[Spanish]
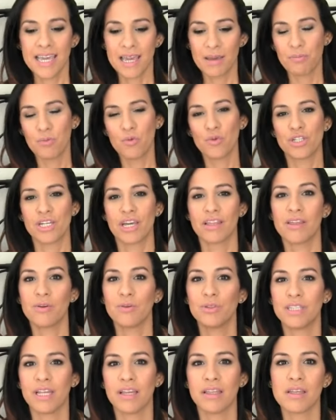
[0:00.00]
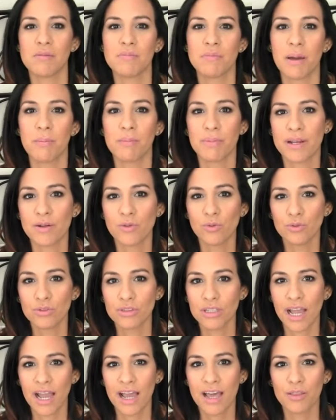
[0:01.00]
que muchas de ustedes me han
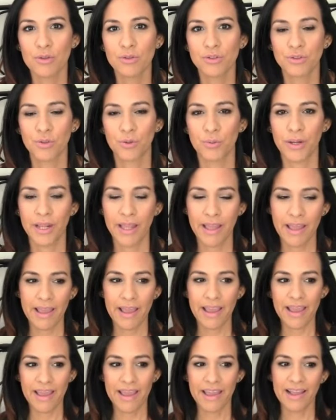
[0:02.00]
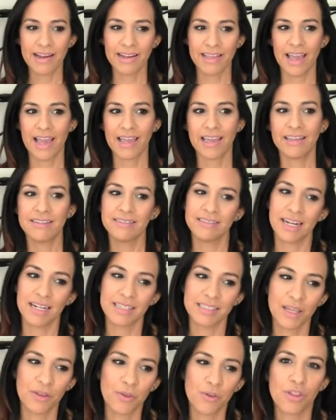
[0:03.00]
preguntado sobre él, que han
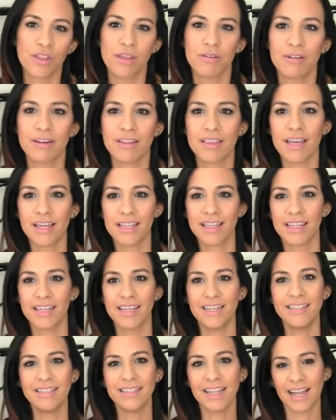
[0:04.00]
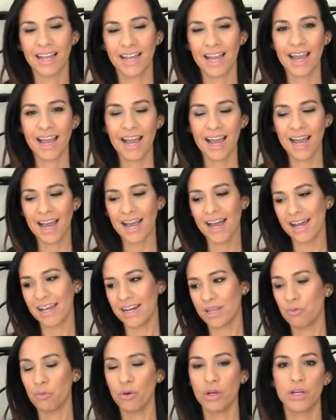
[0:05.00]
tratado de verdad de
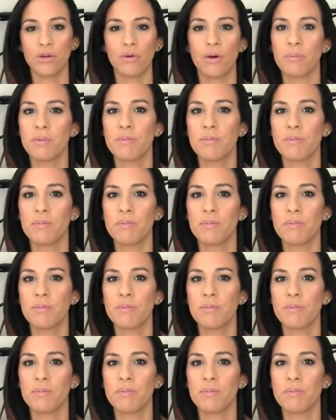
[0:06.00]
indagar y bueno,